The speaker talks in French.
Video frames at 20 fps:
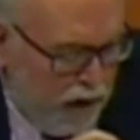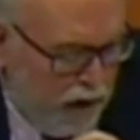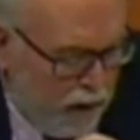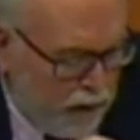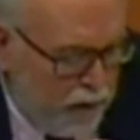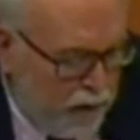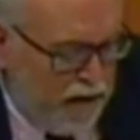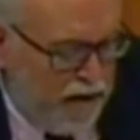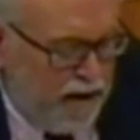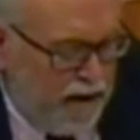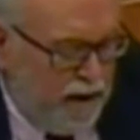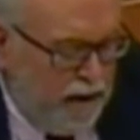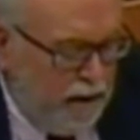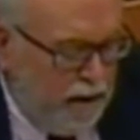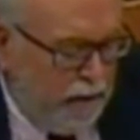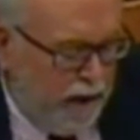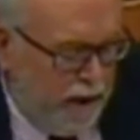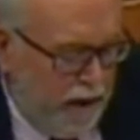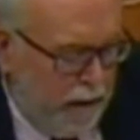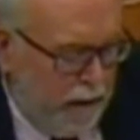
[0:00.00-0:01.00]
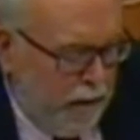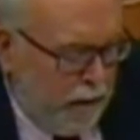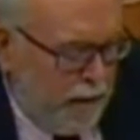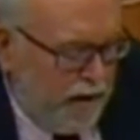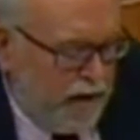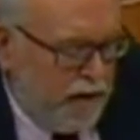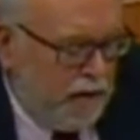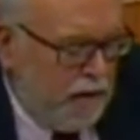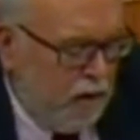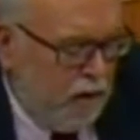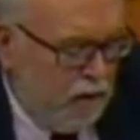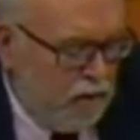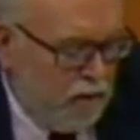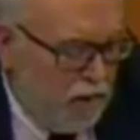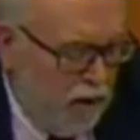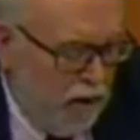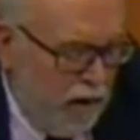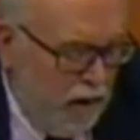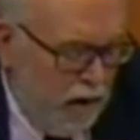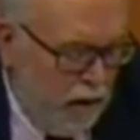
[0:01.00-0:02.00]
vous l'avez dit, Madame la
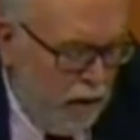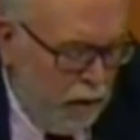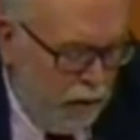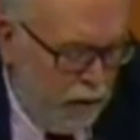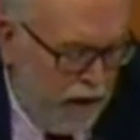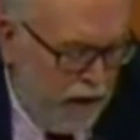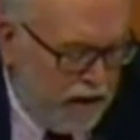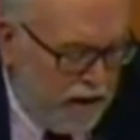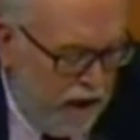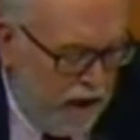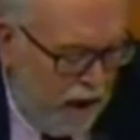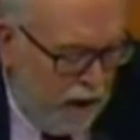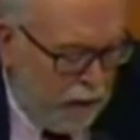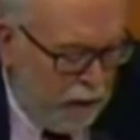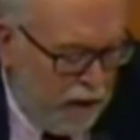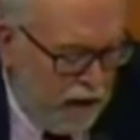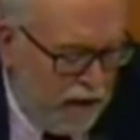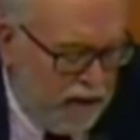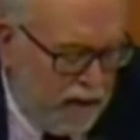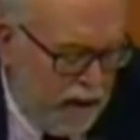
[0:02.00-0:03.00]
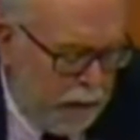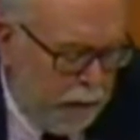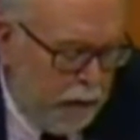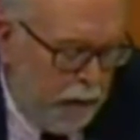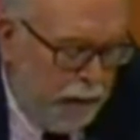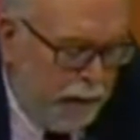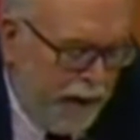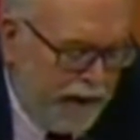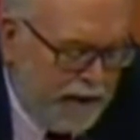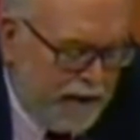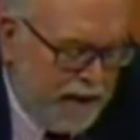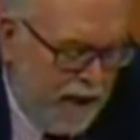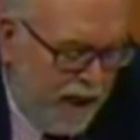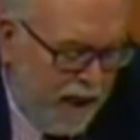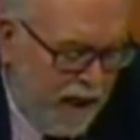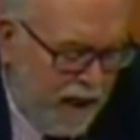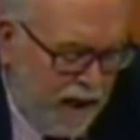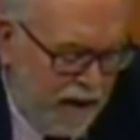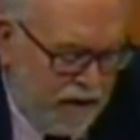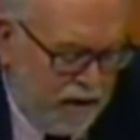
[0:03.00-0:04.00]
Présidente, face à un véritable
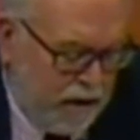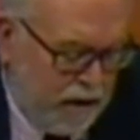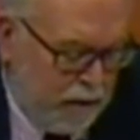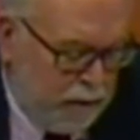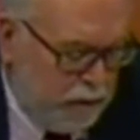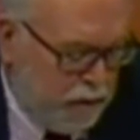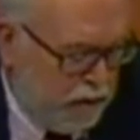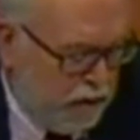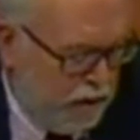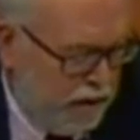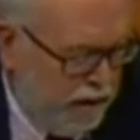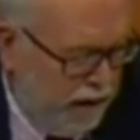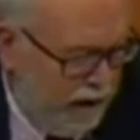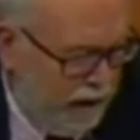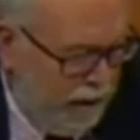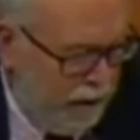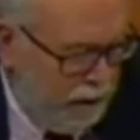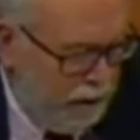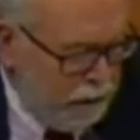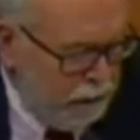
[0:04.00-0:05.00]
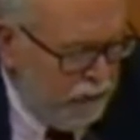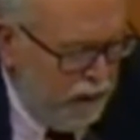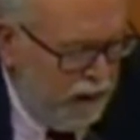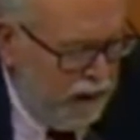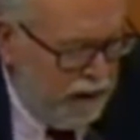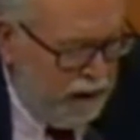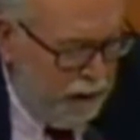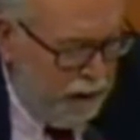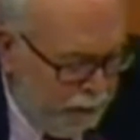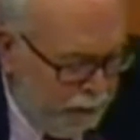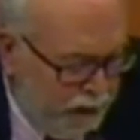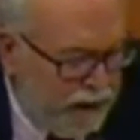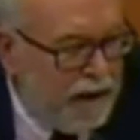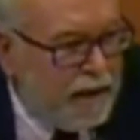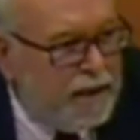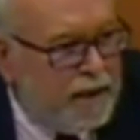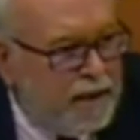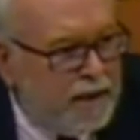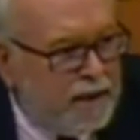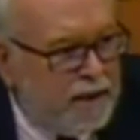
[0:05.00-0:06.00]
bazar institutionnel qui
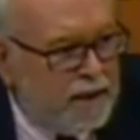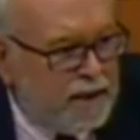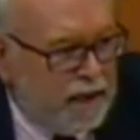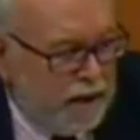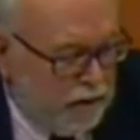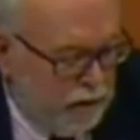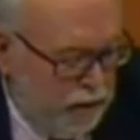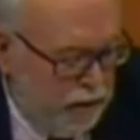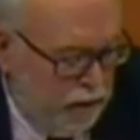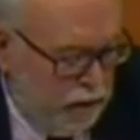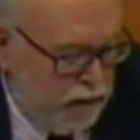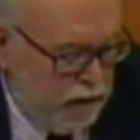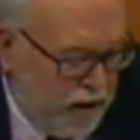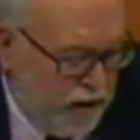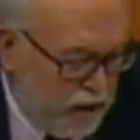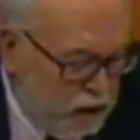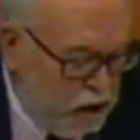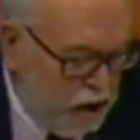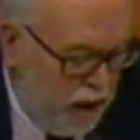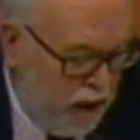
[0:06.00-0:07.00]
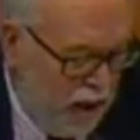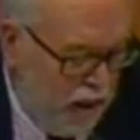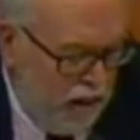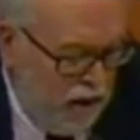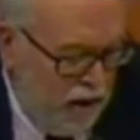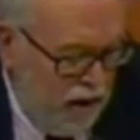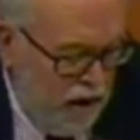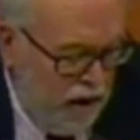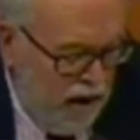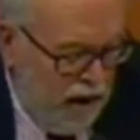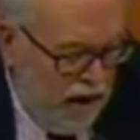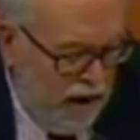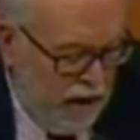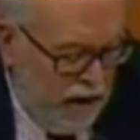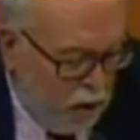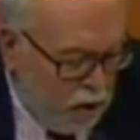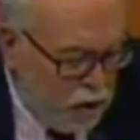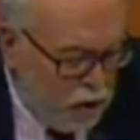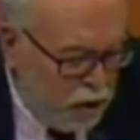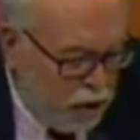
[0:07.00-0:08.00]
pénalise les acteurs déjà
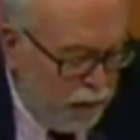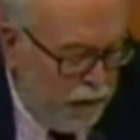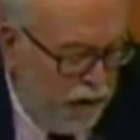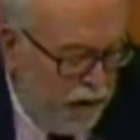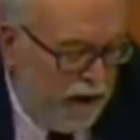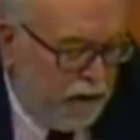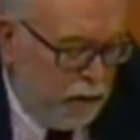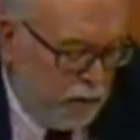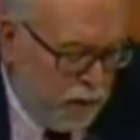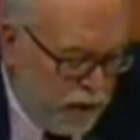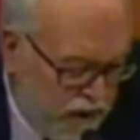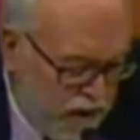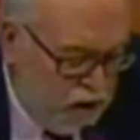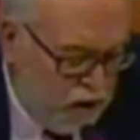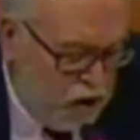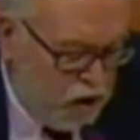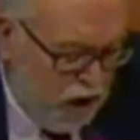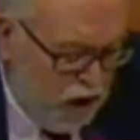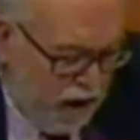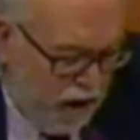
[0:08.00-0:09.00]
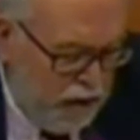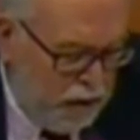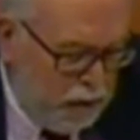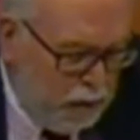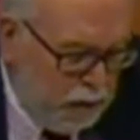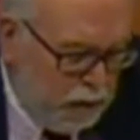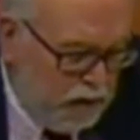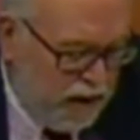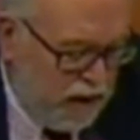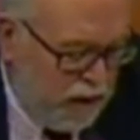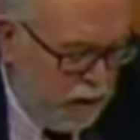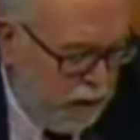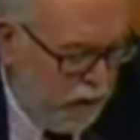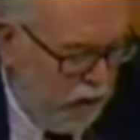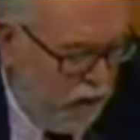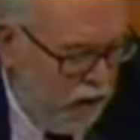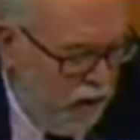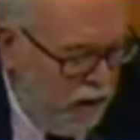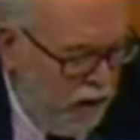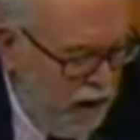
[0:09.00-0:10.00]
et enchevêtre déjà
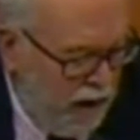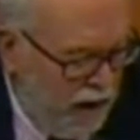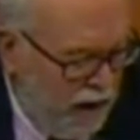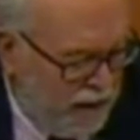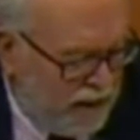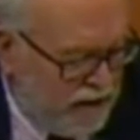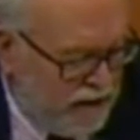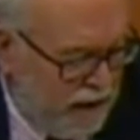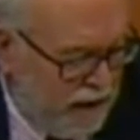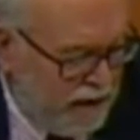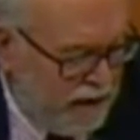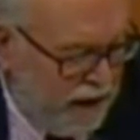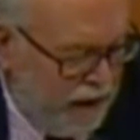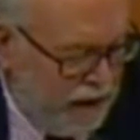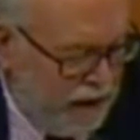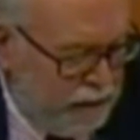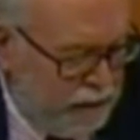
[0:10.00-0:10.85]
inutilement les strates